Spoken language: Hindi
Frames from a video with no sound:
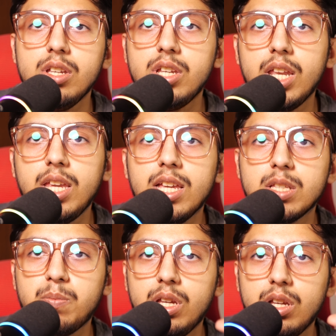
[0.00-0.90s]
ये नहीं है
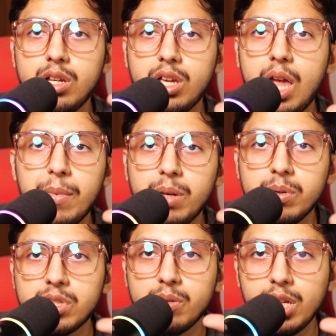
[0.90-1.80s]
इसमें एम में
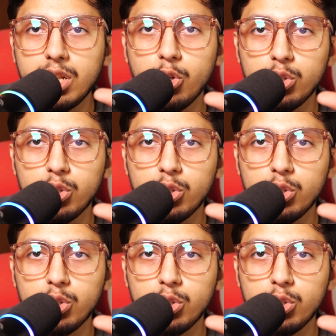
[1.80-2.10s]
सिर्फ मैयर नहीं